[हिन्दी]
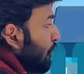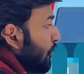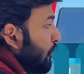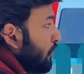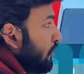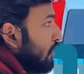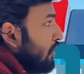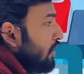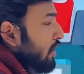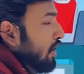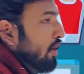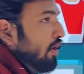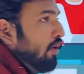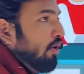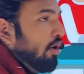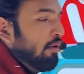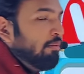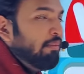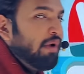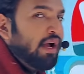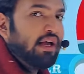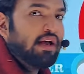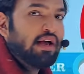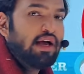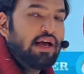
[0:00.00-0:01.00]
बोलो और
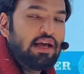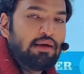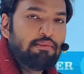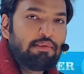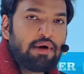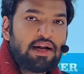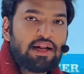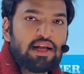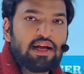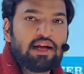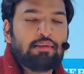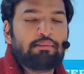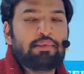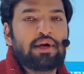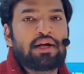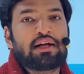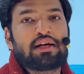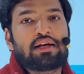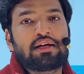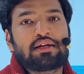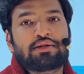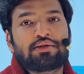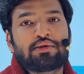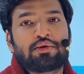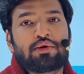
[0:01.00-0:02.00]
मैं कई बार ये कमेंट
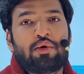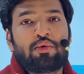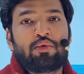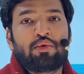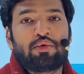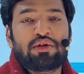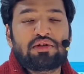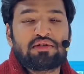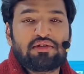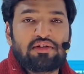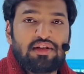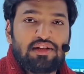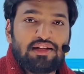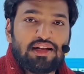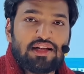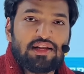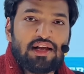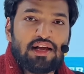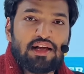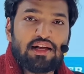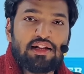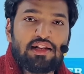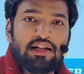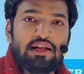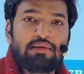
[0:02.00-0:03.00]
कर चुका हूं इससे
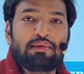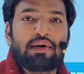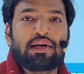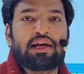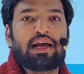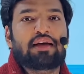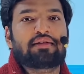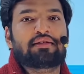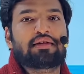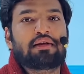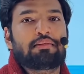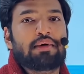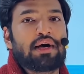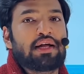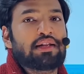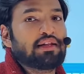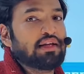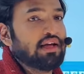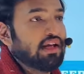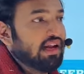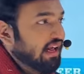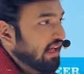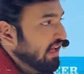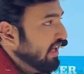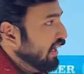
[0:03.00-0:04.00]
ज्यादा हिंदी में कैसे बात
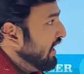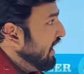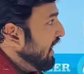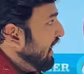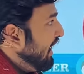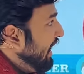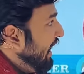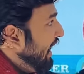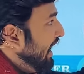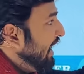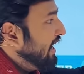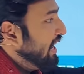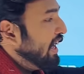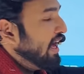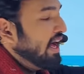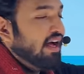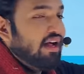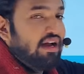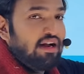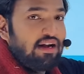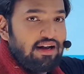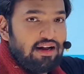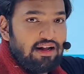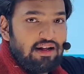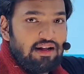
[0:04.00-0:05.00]
करें हरा
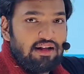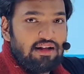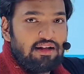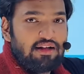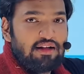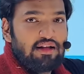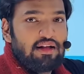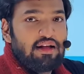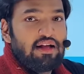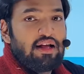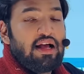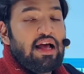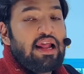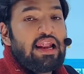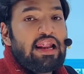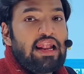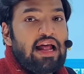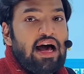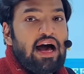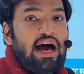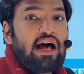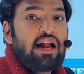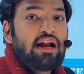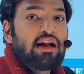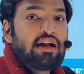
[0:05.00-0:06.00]
रंग
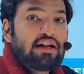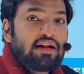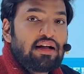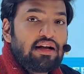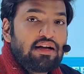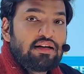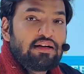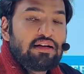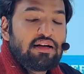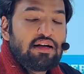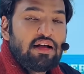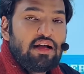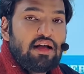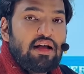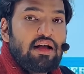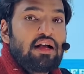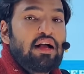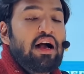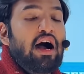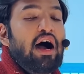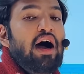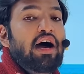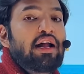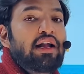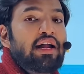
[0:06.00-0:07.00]
लाल रंग
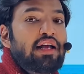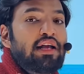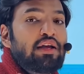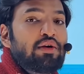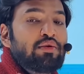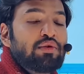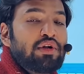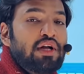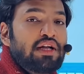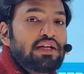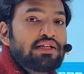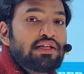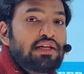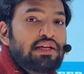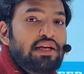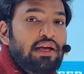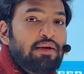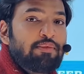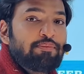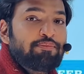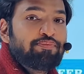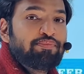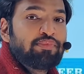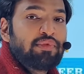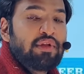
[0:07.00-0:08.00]
कहा नहीं होना
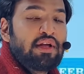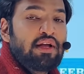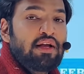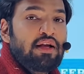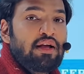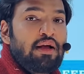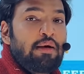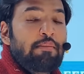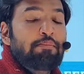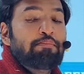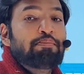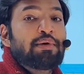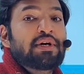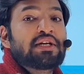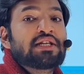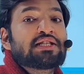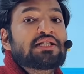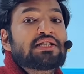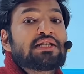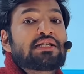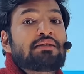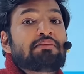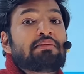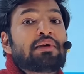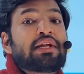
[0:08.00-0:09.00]
चाहिए
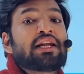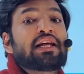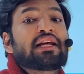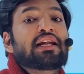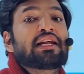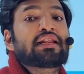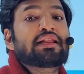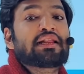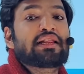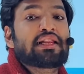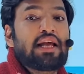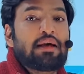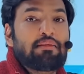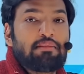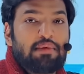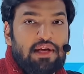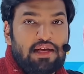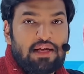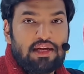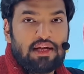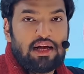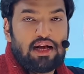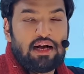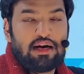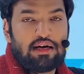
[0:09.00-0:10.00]
पश्चिमी नृत्य
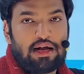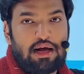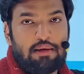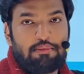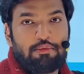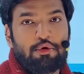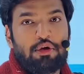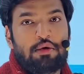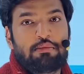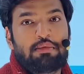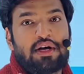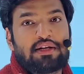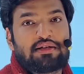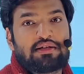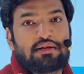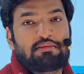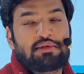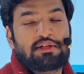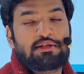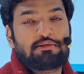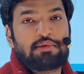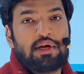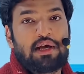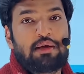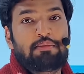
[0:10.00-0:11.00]
में अगर आपको ये बात
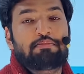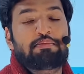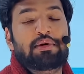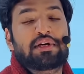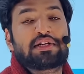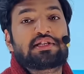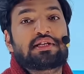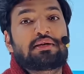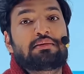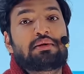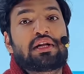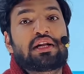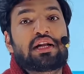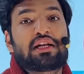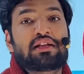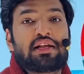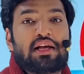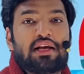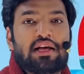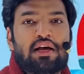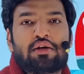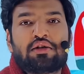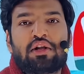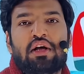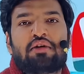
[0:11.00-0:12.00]
समझ में आई पश्चिमी
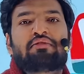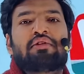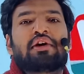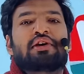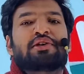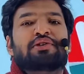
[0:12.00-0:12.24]
नृत्य क्या होता है